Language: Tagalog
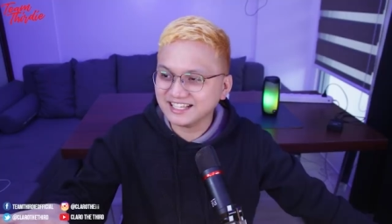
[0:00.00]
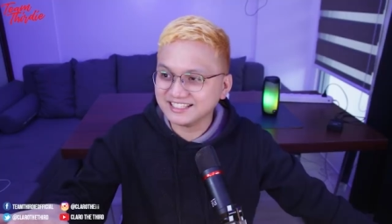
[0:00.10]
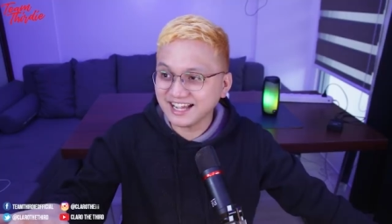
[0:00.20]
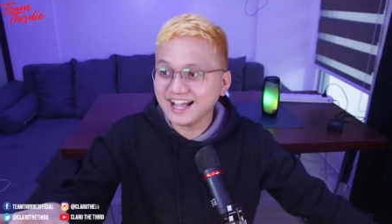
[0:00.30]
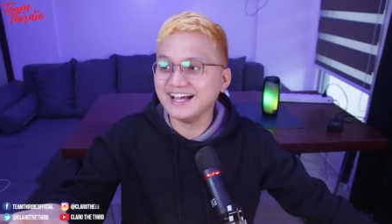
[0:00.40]

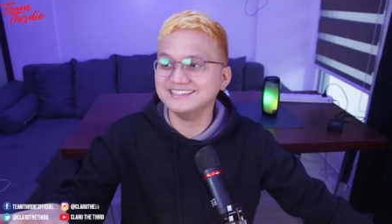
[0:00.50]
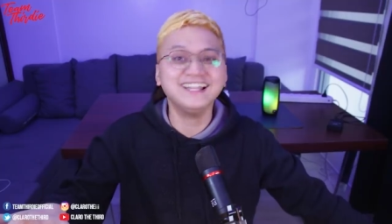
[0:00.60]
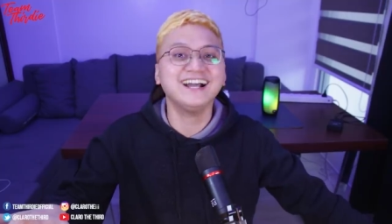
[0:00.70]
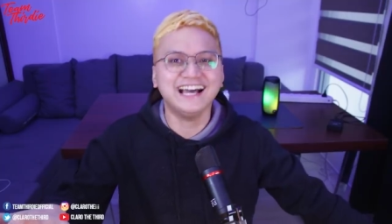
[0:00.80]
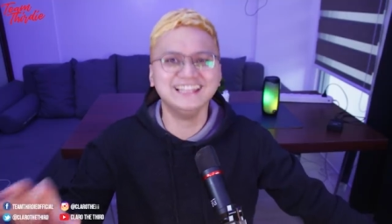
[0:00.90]
Nakat,
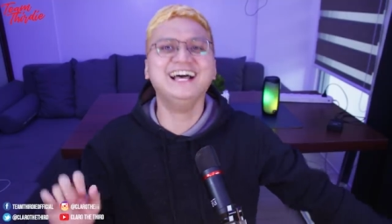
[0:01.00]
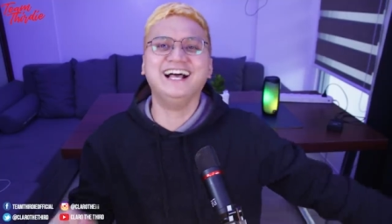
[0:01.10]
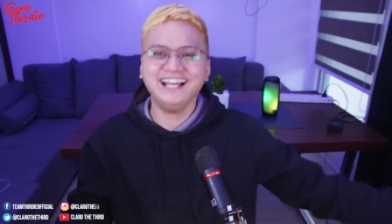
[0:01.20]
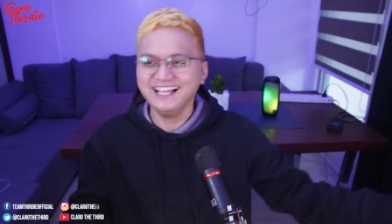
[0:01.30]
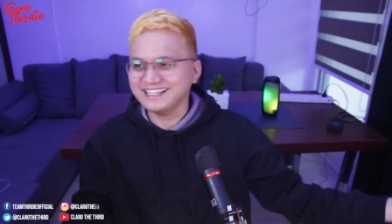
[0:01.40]
nakat, nakat.
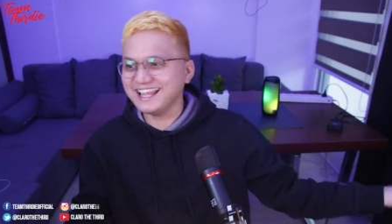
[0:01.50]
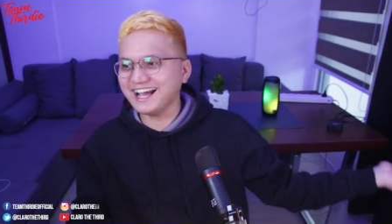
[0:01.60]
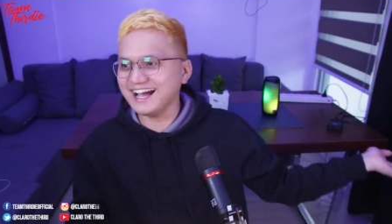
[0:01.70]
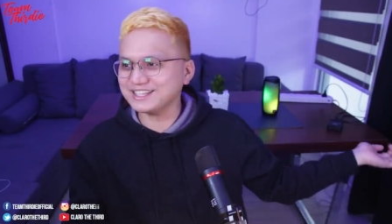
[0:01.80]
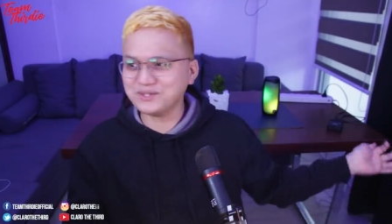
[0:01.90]

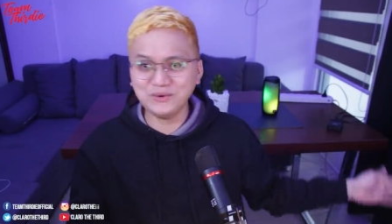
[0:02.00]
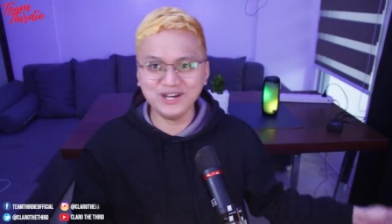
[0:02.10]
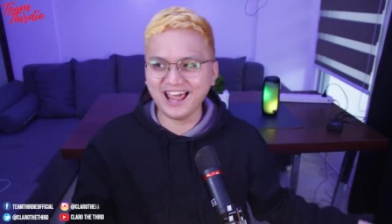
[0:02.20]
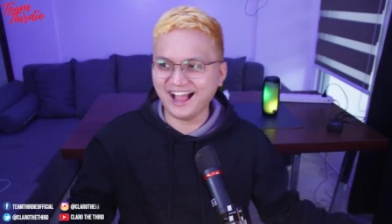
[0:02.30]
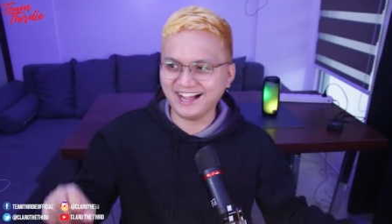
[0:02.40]

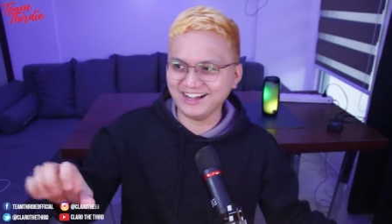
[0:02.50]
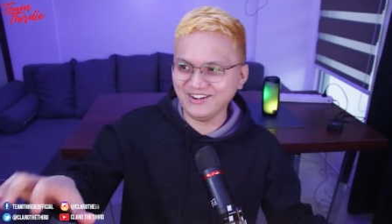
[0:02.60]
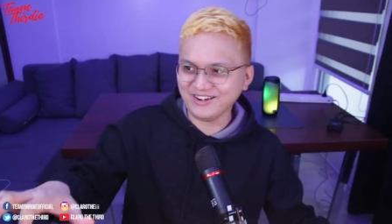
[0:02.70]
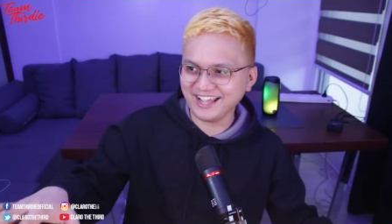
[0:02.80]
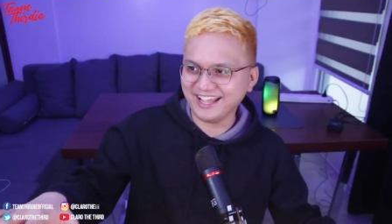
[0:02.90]
lang.
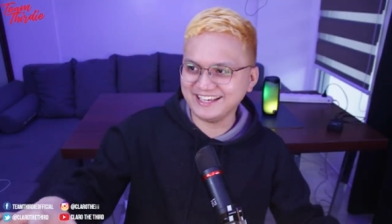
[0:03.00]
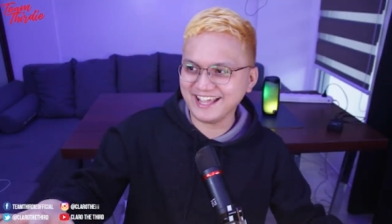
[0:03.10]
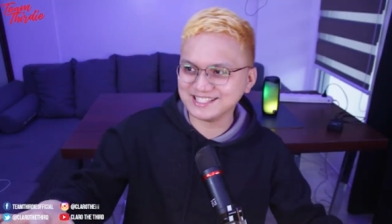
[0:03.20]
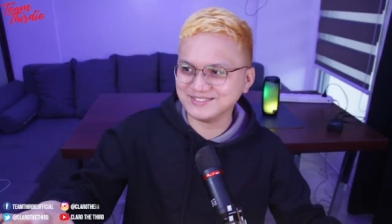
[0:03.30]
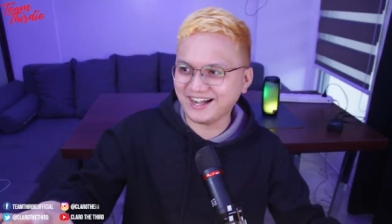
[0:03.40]
Okay, next